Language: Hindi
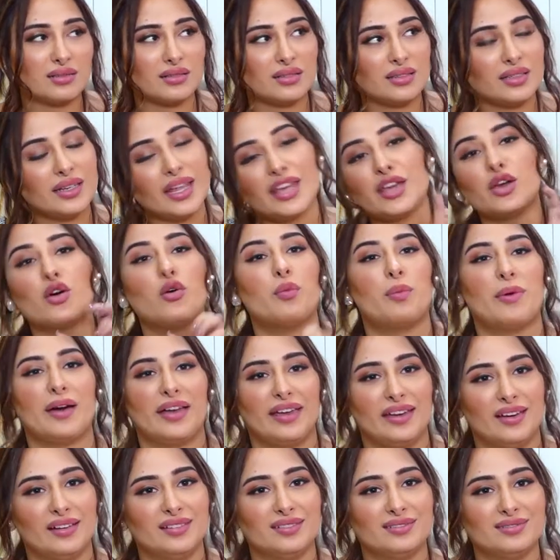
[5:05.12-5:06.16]
नहीं हो
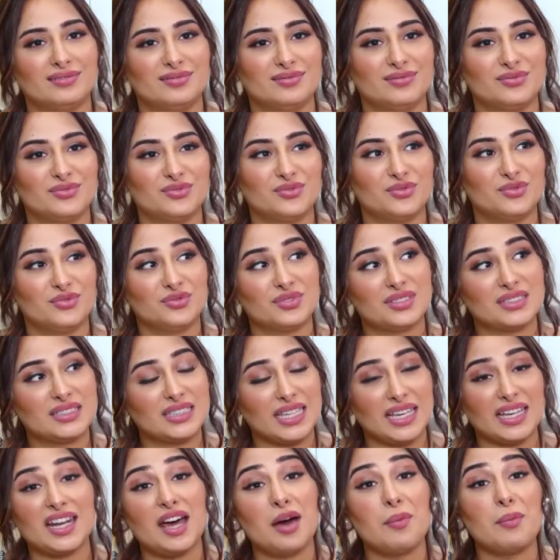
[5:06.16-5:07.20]
पाएगा
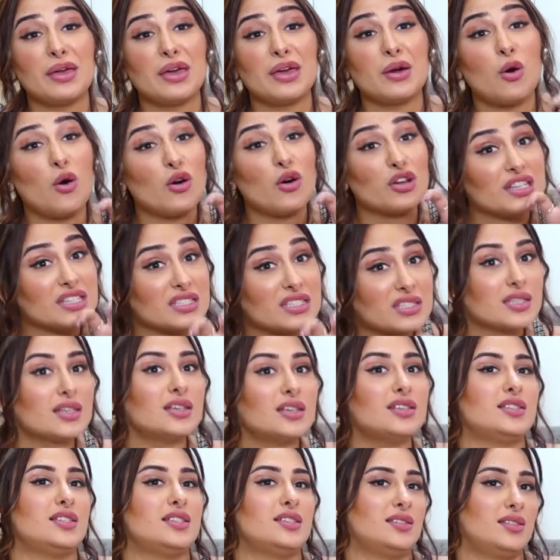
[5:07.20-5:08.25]
तेरह में
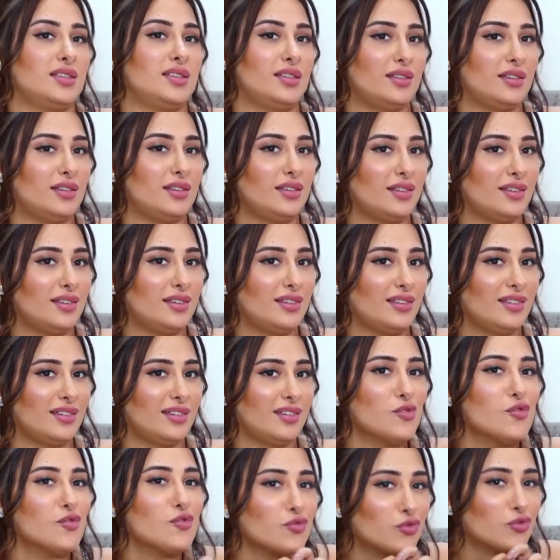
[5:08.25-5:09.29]
ओरिजिनल चीज़ें थी
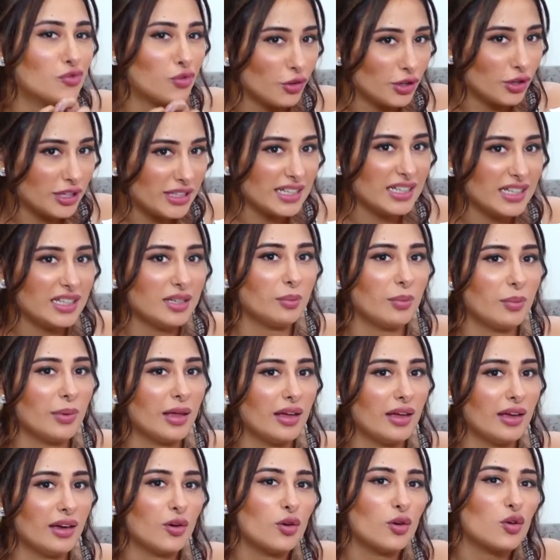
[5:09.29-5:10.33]
फोर्टीन में
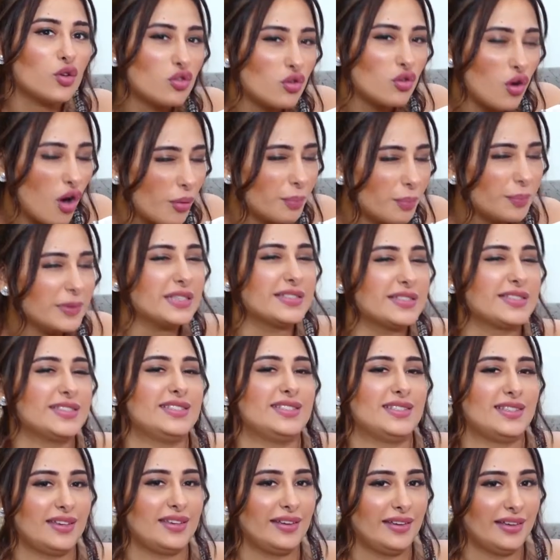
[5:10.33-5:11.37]
कॉपी
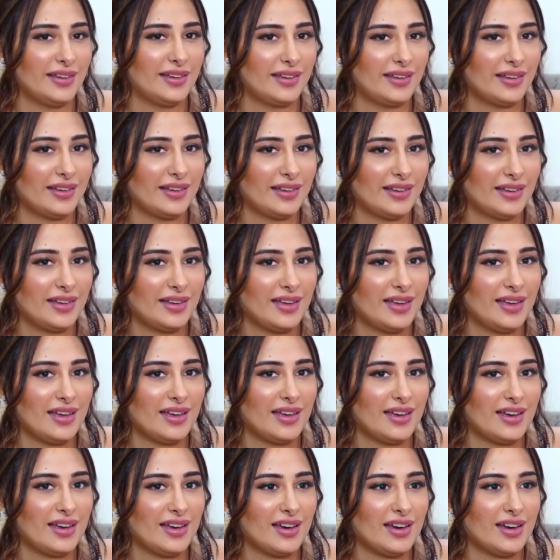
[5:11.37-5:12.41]
चीज़ें हम्म।
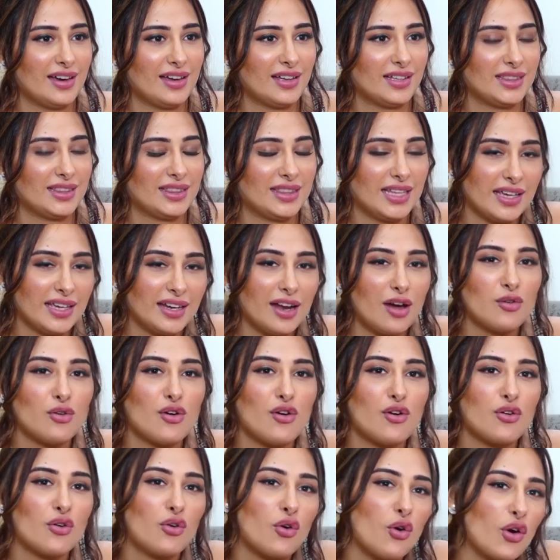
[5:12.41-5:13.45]
तेरह
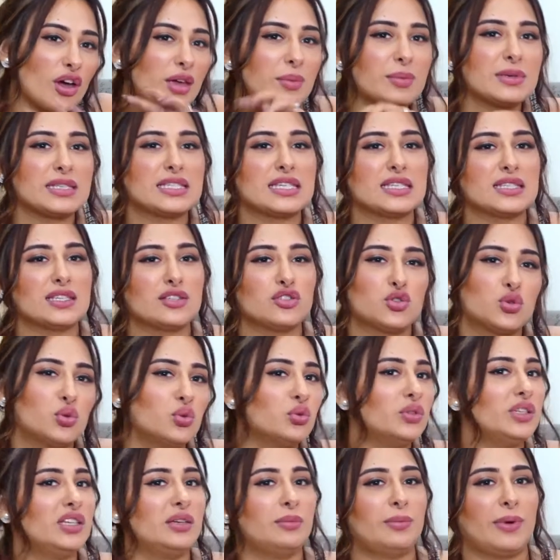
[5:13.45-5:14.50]
को कोई भी सीज़न छू
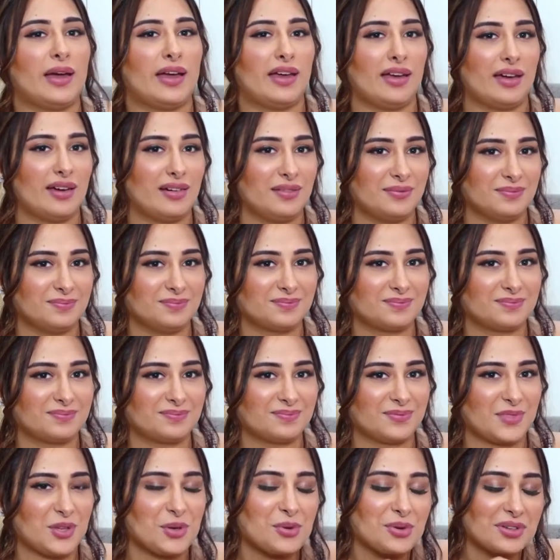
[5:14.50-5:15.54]
नहीं पाएगा
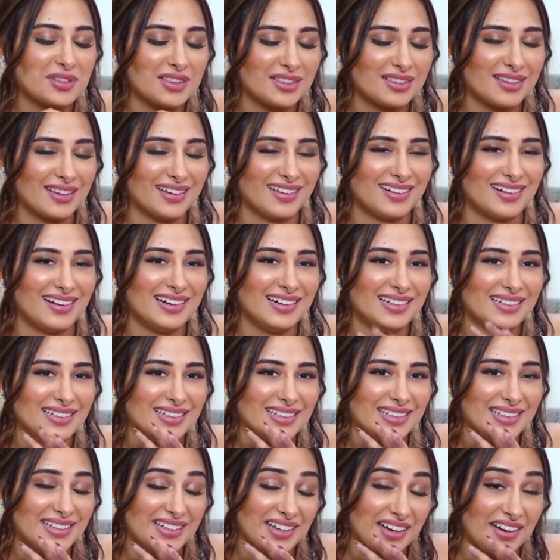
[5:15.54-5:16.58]
क्योंकि तेरा
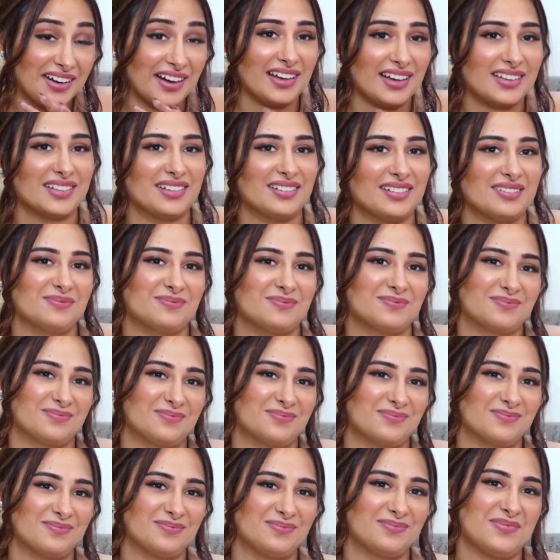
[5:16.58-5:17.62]
टेढ़ा था
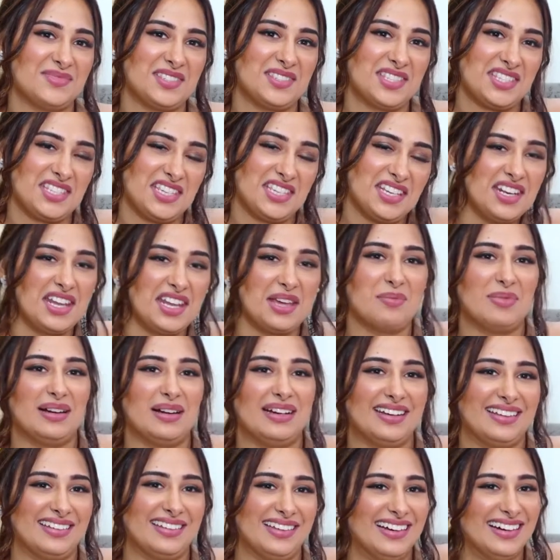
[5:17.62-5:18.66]
सीन नहीं
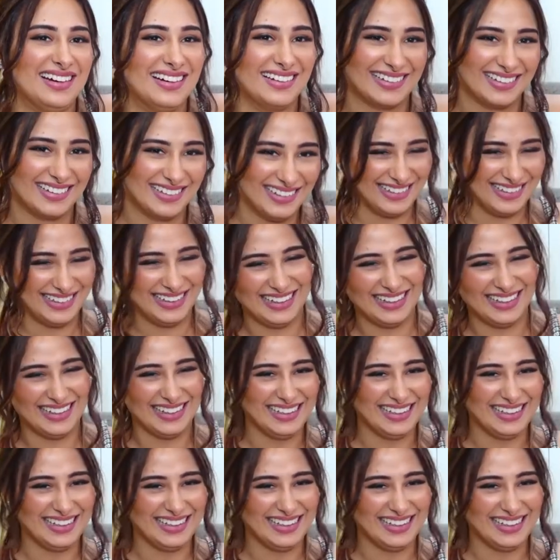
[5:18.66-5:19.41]
पलटा था